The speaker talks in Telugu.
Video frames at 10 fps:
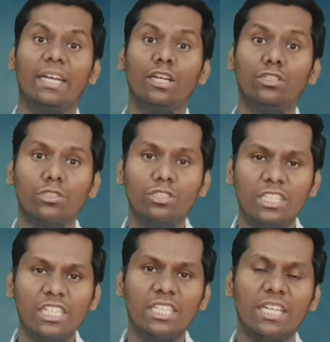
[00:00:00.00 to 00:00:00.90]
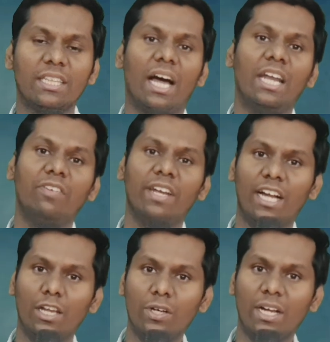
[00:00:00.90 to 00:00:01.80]
నన్ను సృష్టించిన దాని
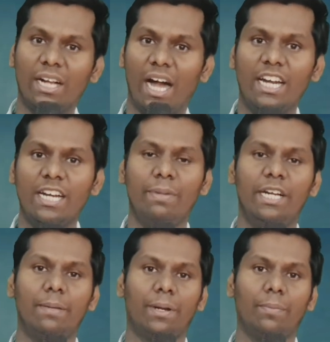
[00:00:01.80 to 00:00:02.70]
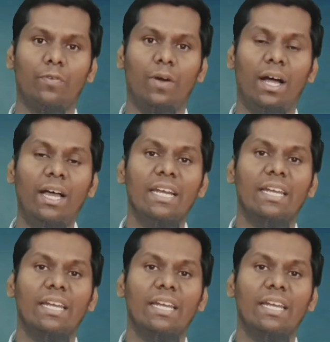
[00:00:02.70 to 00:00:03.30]
వెనకాలన్న కారణం ఏంటి ప్రభువా